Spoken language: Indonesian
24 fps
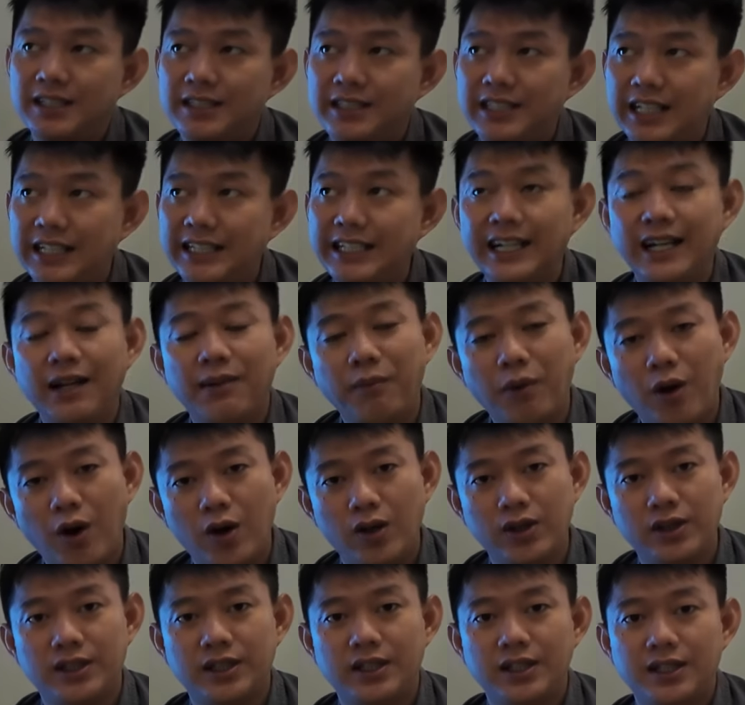Jadi
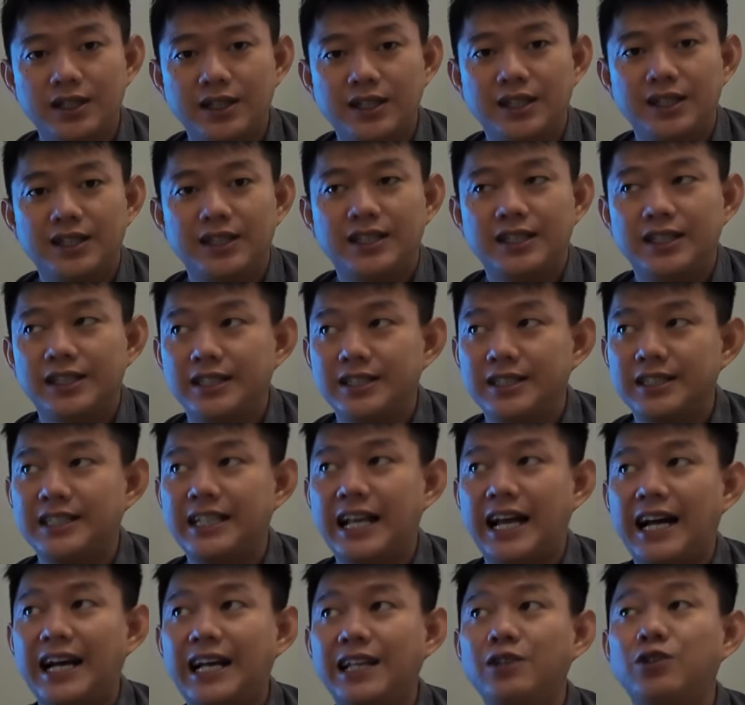lemot.
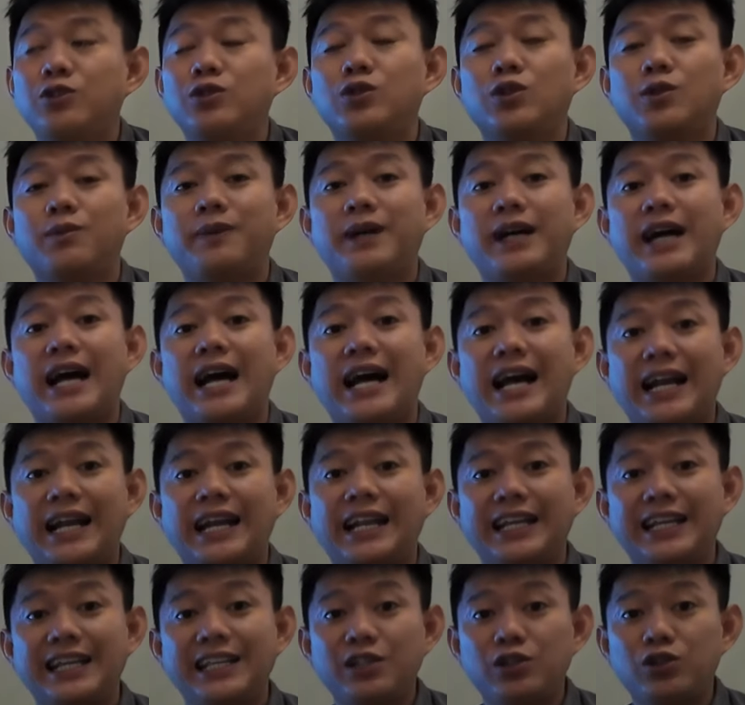Sedangkan untuk
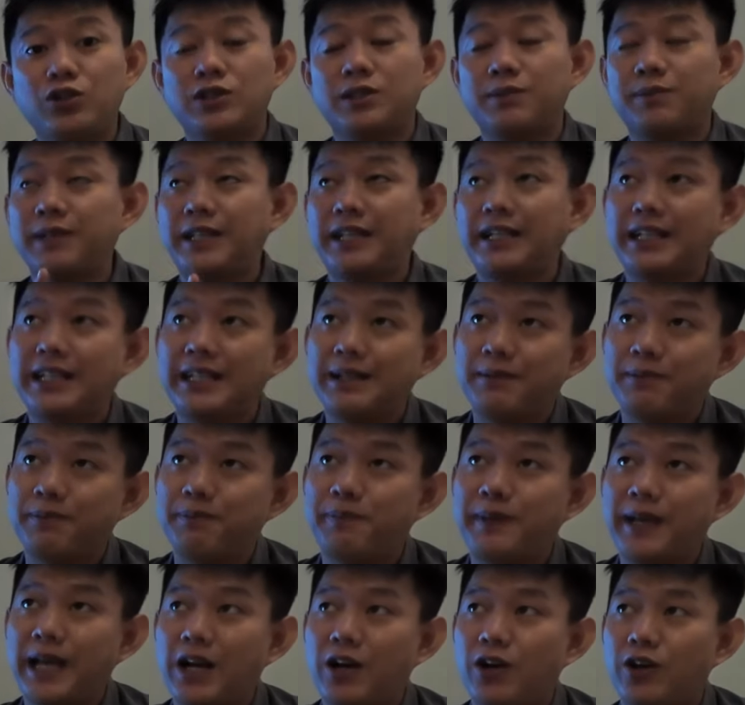mengakali itu sebenarnya
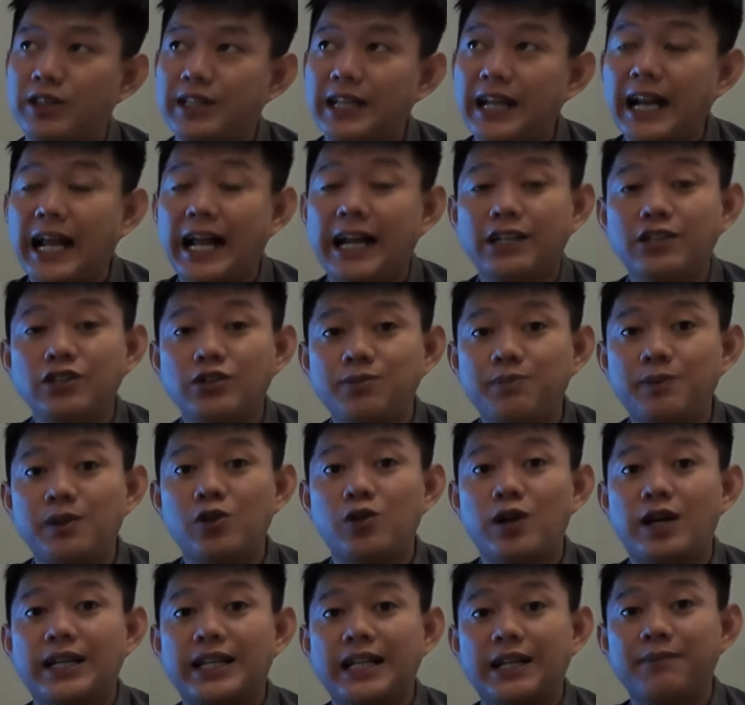pihak hotel harus
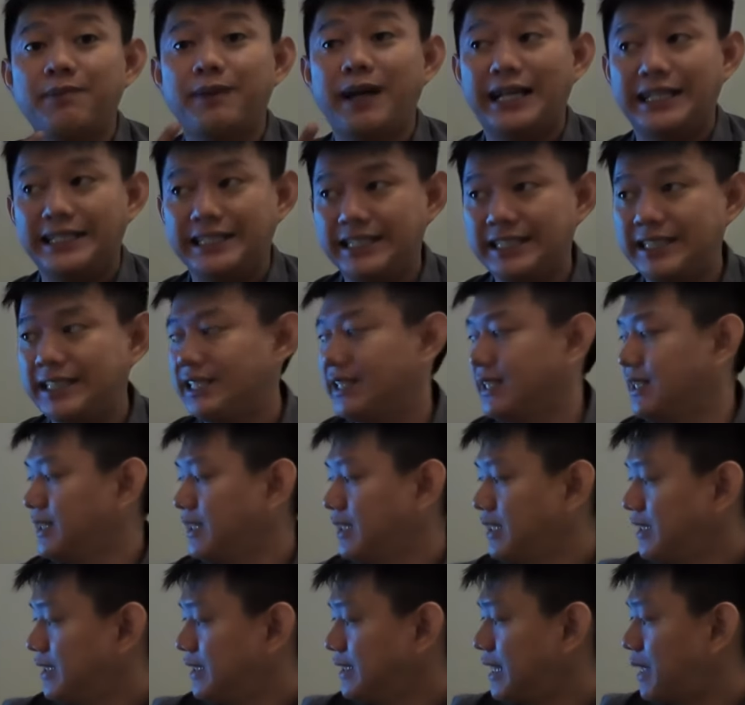mengeluarkan budget
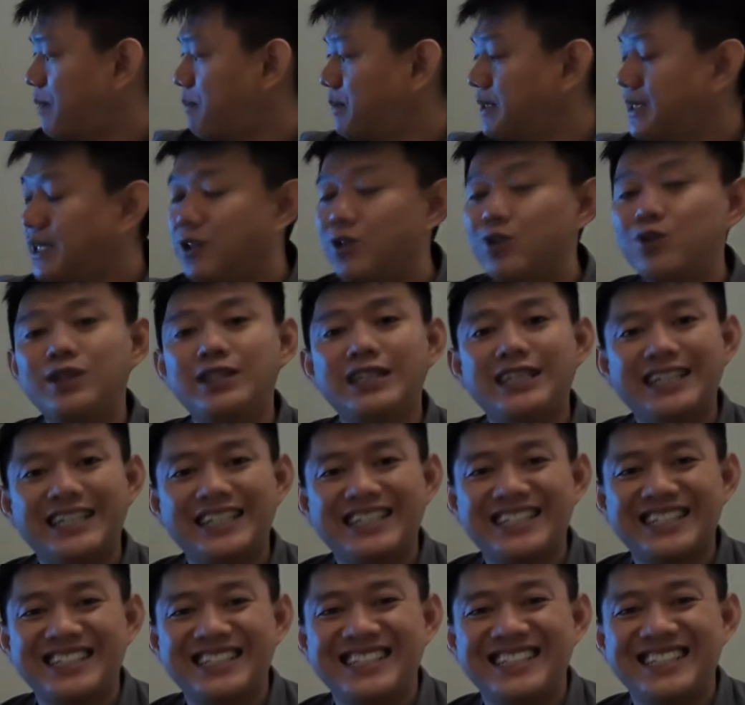namanya
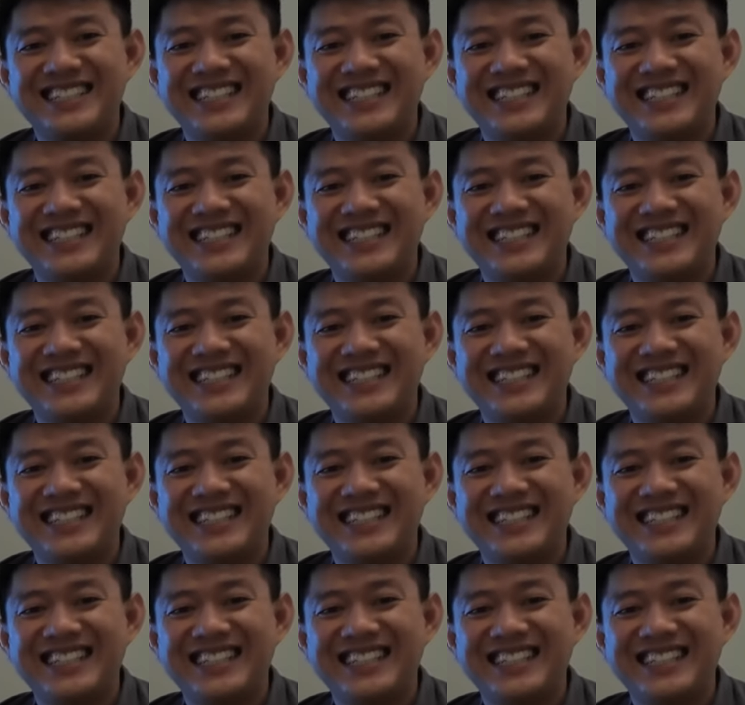router.